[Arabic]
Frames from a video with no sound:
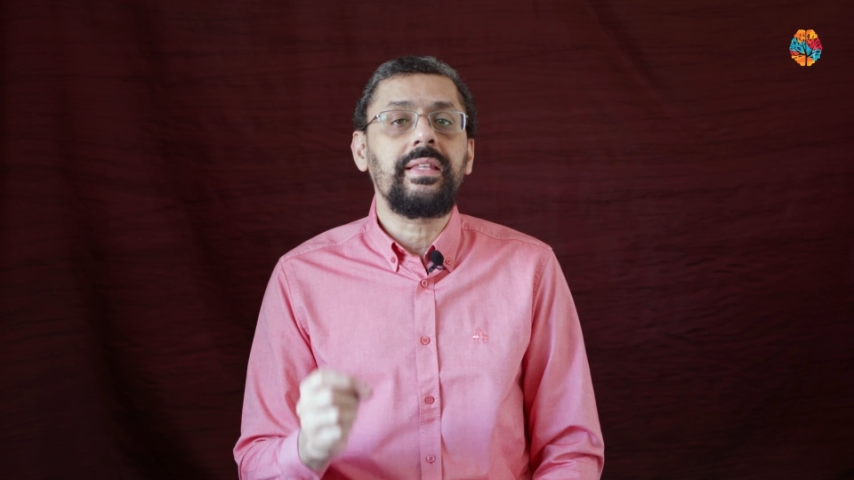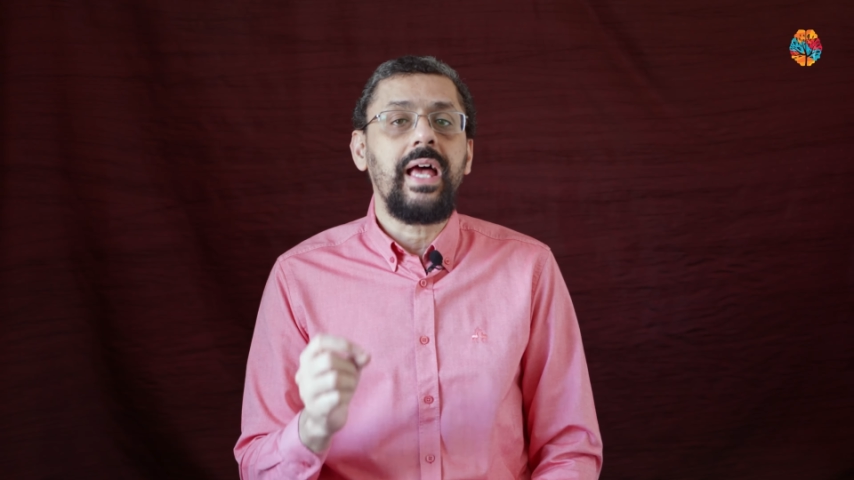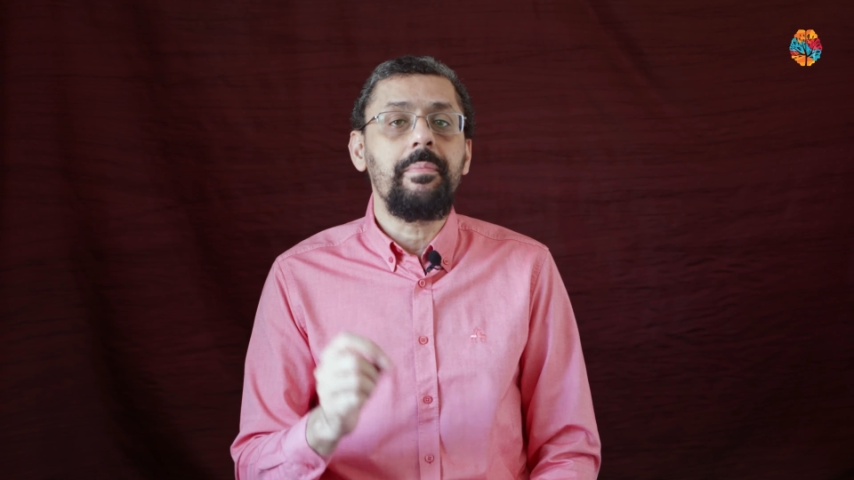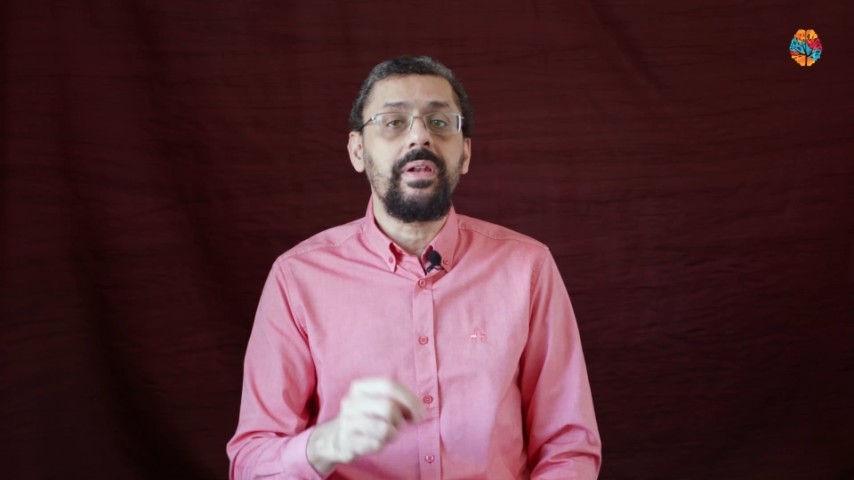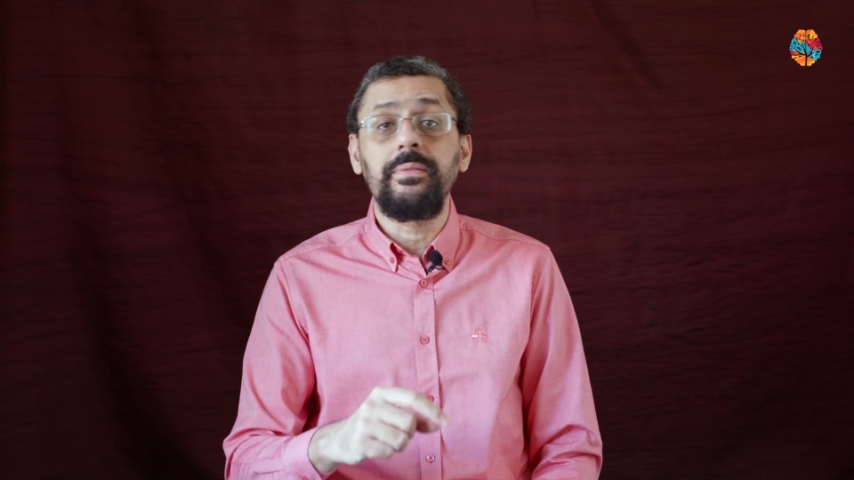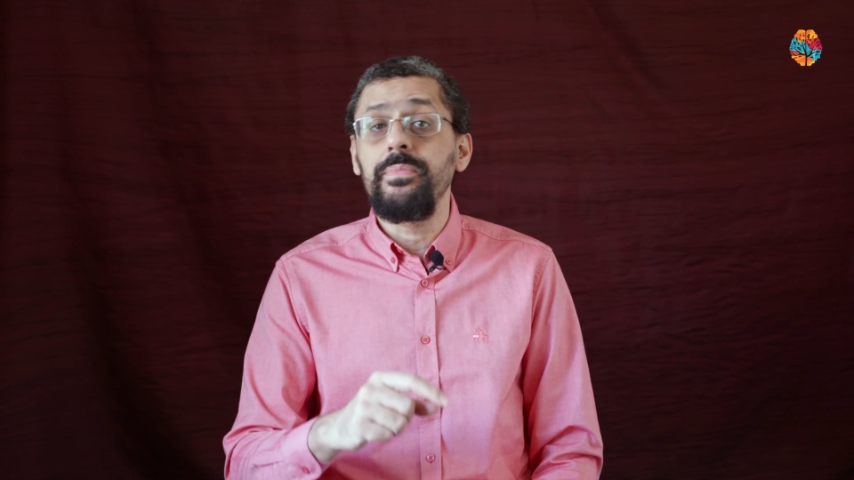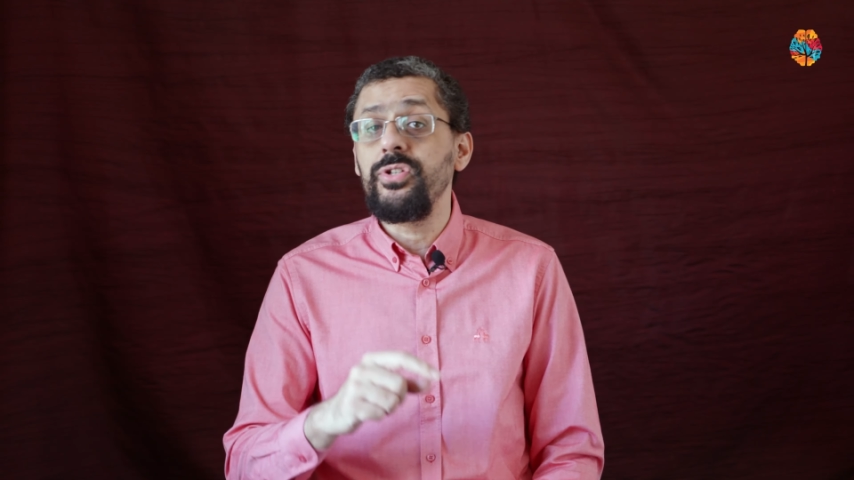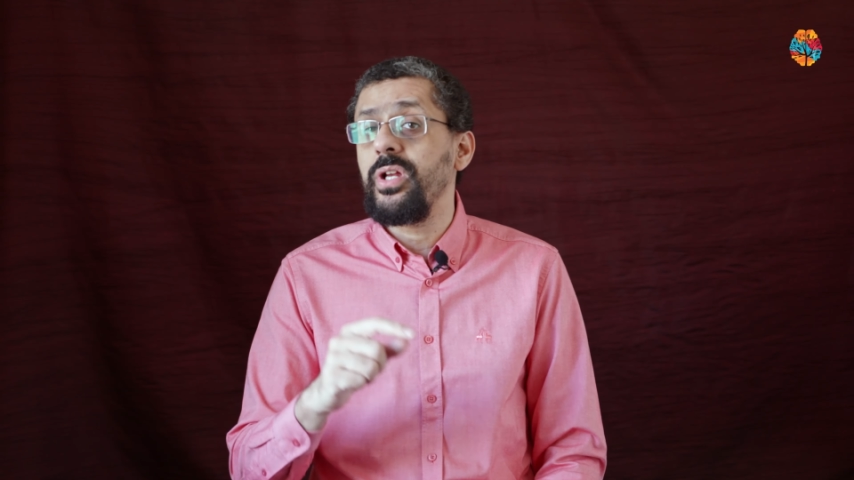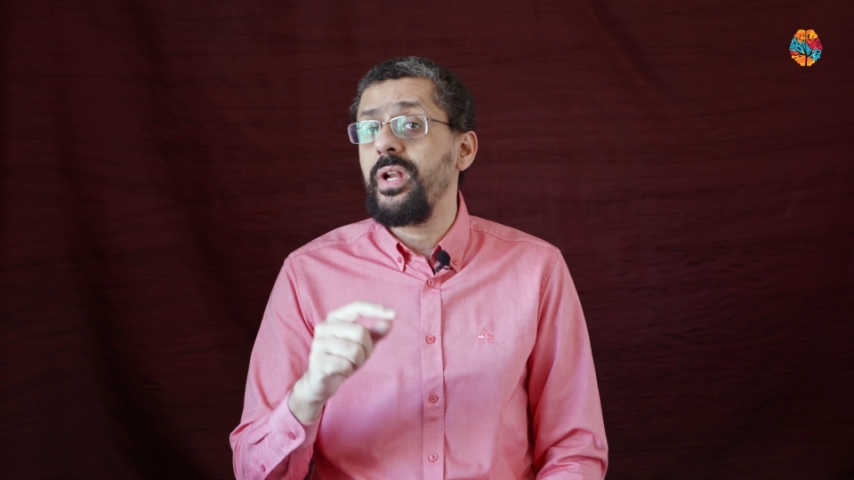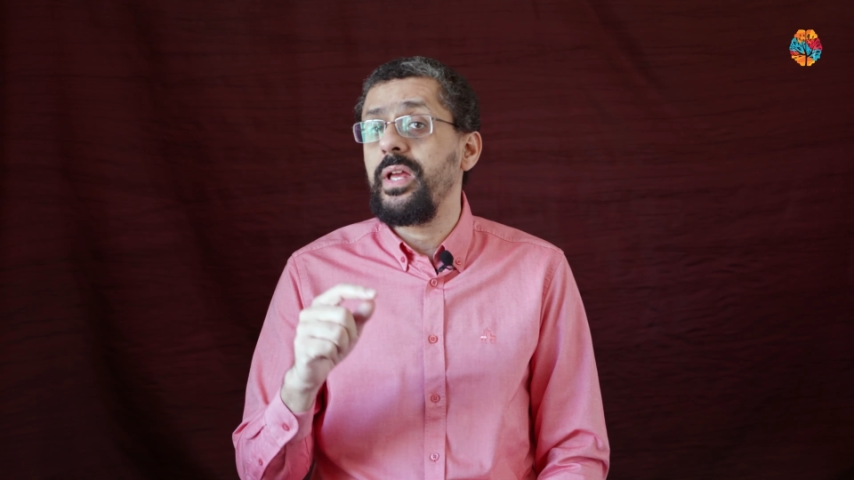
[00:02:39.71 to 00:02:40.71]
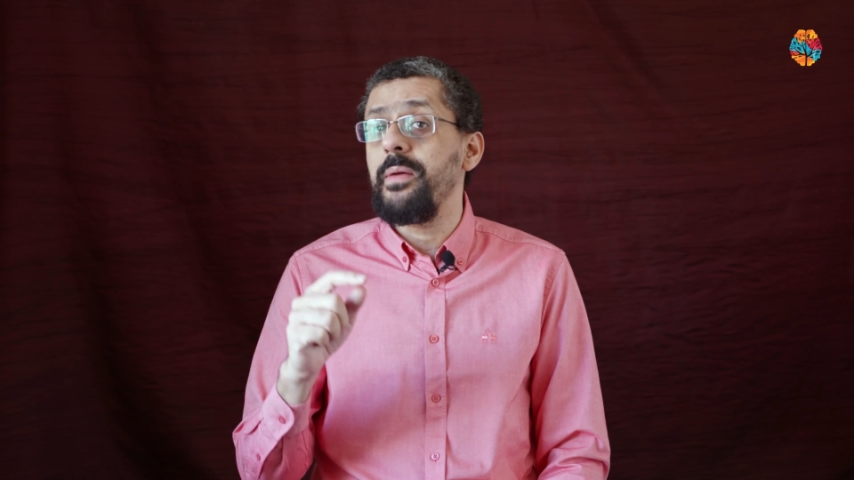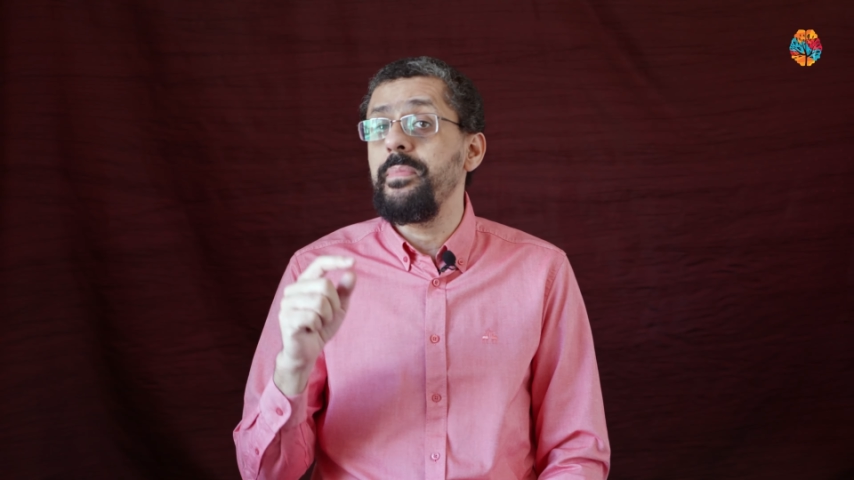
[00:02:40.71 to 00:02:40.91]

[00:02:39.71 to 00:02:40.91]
اتعملت بالشراكه